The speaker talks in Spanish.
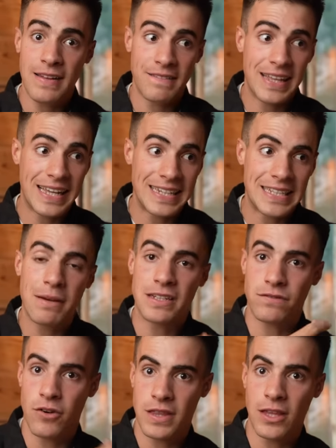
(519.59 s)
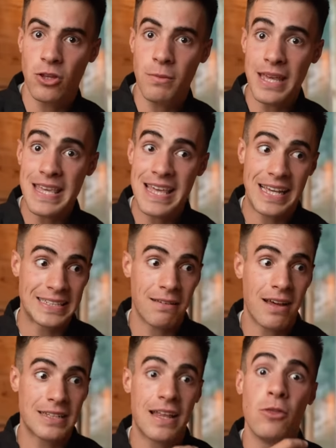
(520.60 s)
de que estaba esforzándome y de que
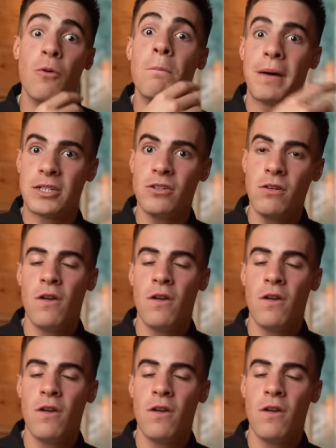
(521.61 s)
estabas dando un paso